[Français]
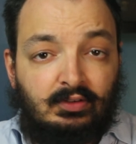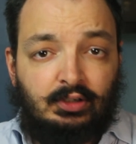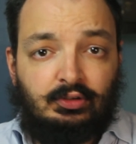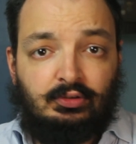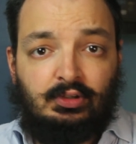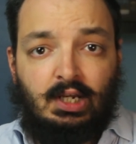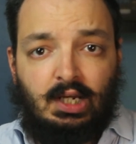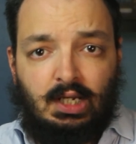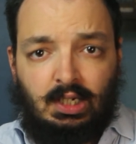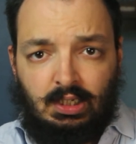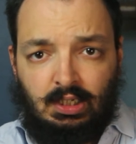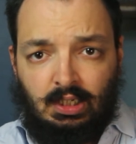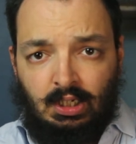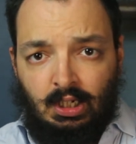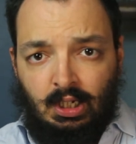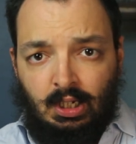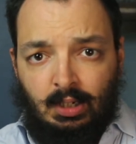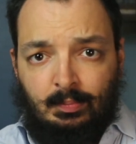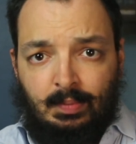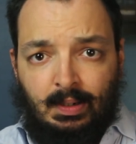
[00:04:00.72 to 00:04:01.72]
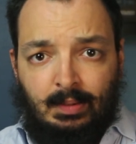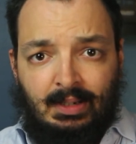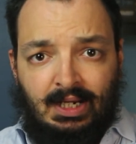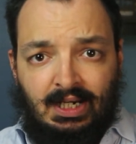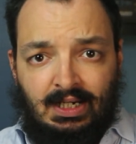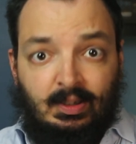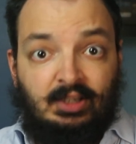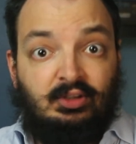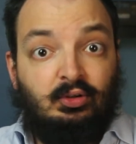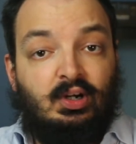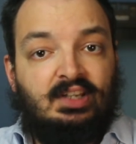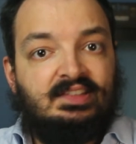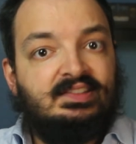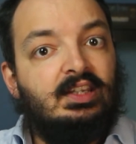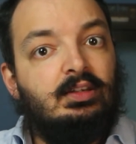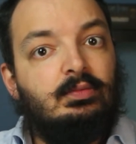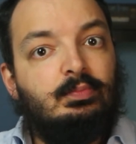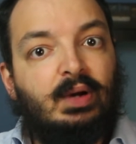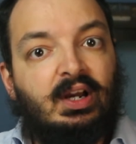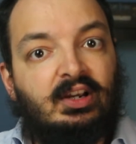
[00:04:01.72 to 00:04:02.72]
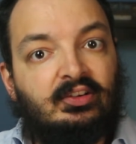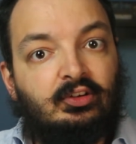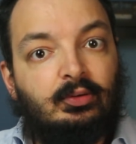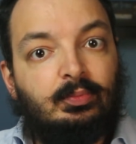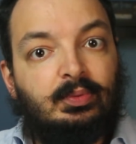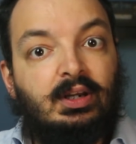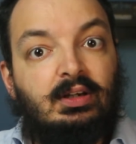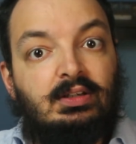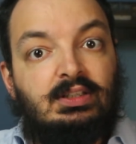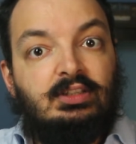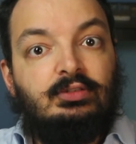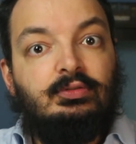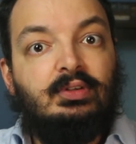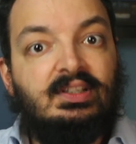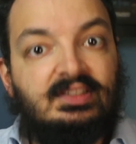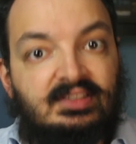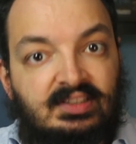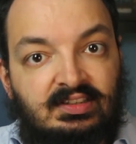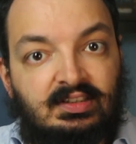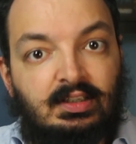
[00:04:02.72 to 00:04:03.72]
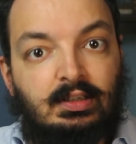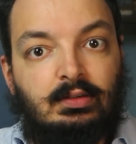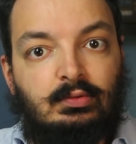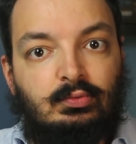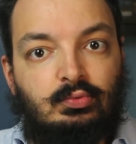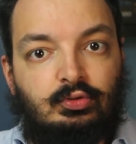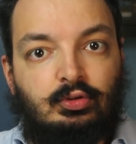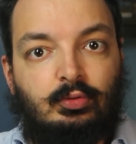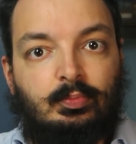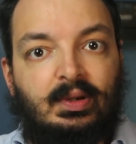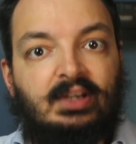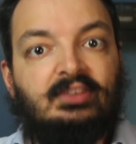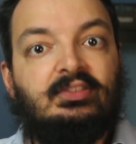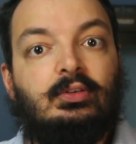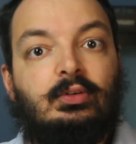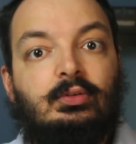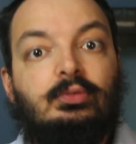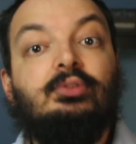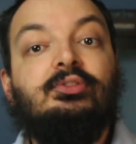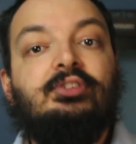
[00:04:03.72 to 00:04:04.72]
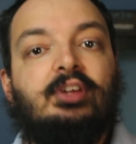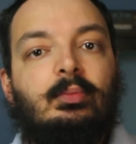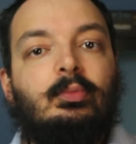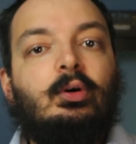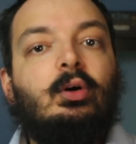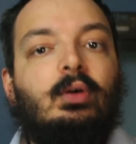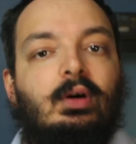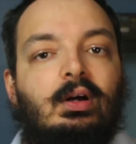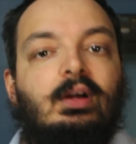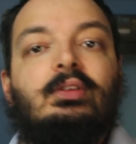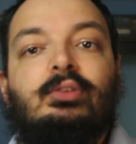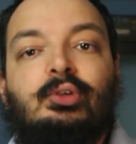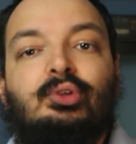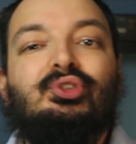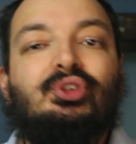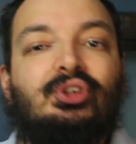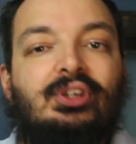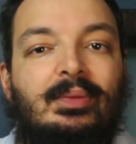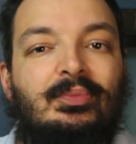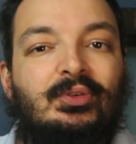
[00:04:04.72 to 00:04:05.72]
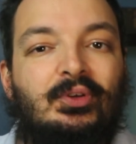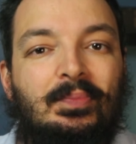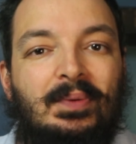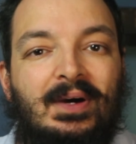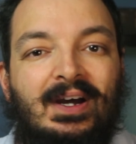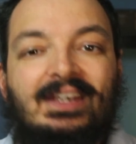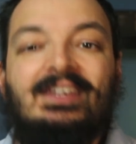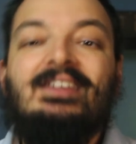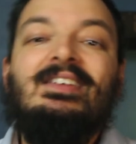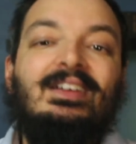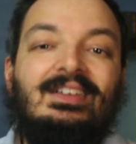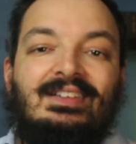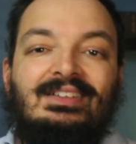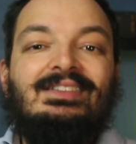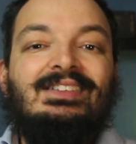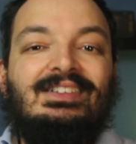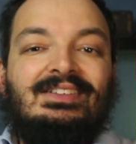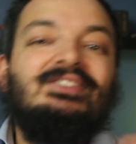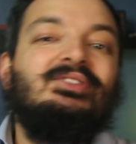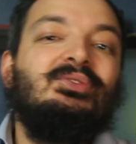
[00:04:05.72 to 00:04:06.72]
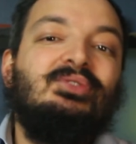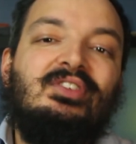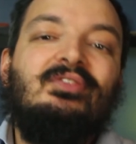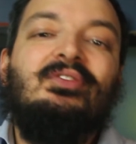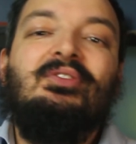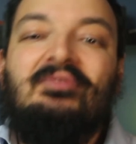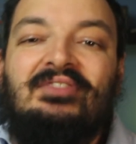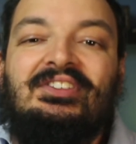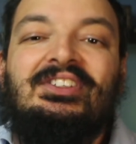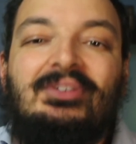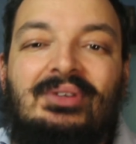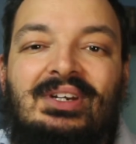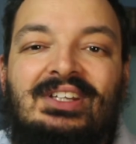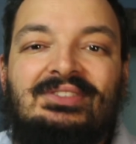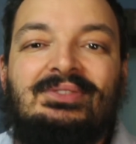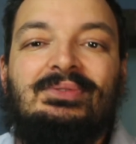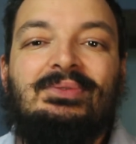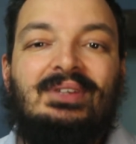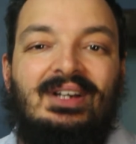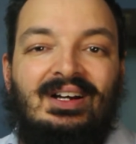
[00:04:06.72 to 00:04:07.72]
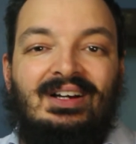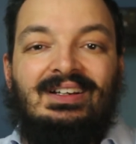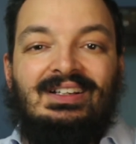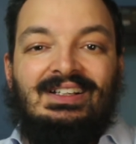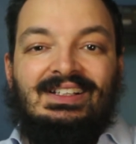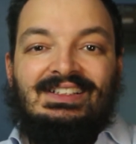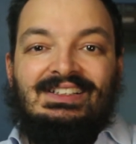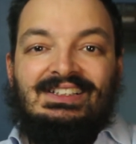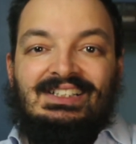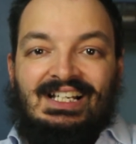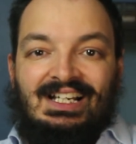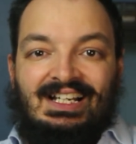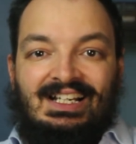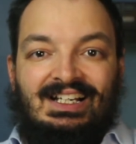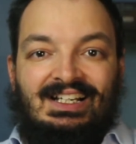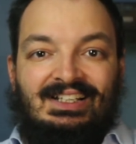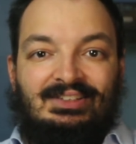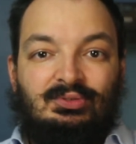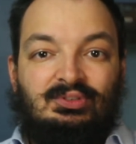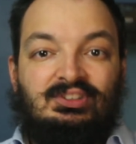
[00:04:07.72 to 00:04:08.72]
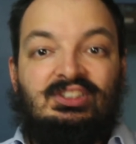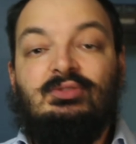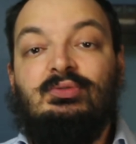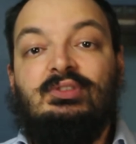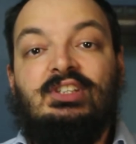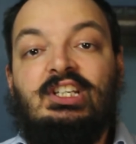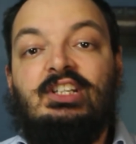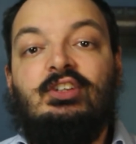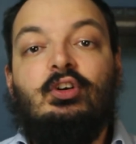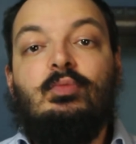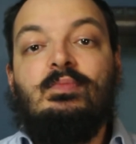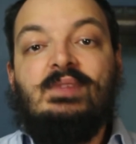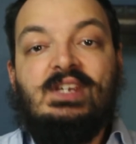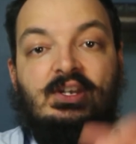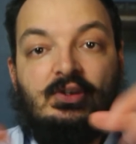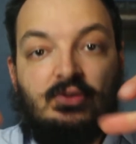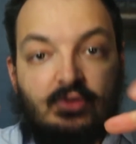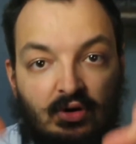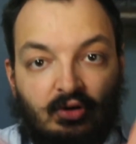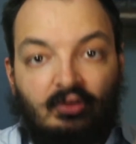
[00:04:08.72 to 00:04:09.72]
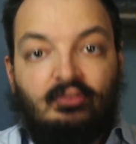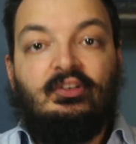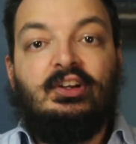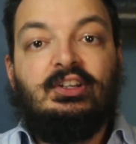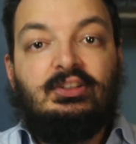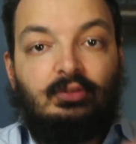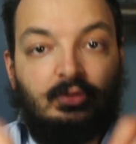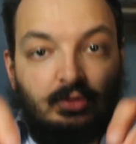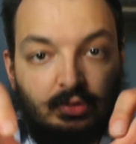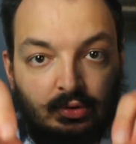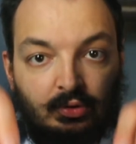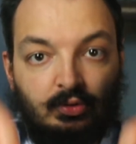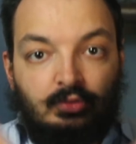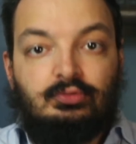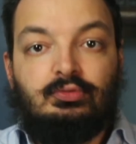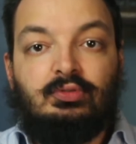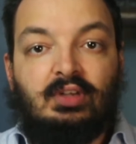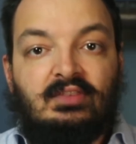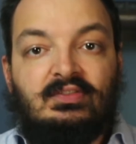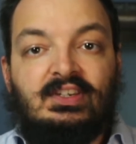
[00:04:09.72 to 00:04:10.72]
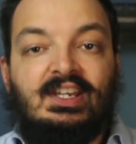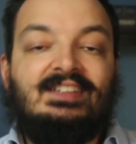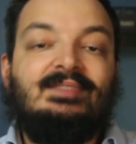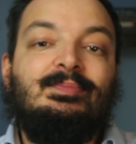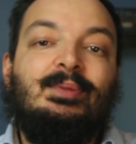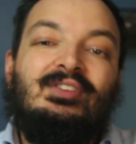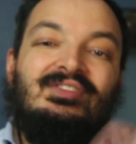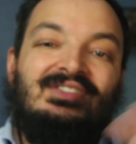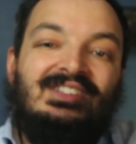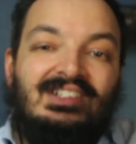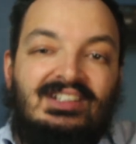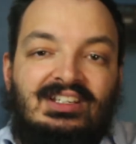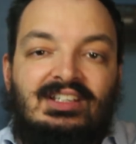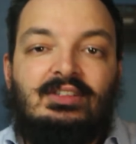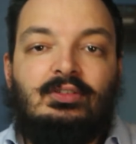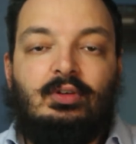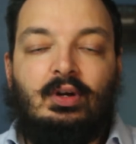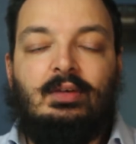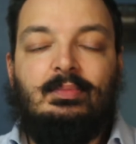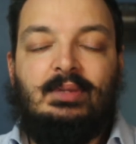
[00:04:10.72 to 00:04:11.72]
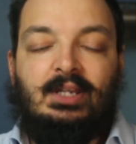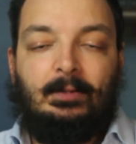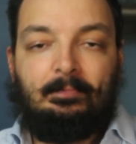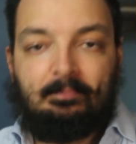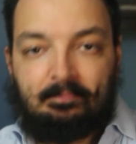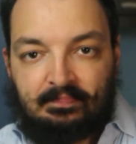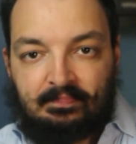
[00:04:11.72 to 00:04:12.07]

hein. il y en a pas mal bah, dans la Seine par exemple, hein, l'île de la Cité, où se passe euh, notamment Notre-Dame de Paris, parce que j'ai fait une vidéo là-dessus. Hein. Euh, donc c'est une île qui est au milieu en fait euh, d'une rivière, c'est pas une île qui est dans la mer.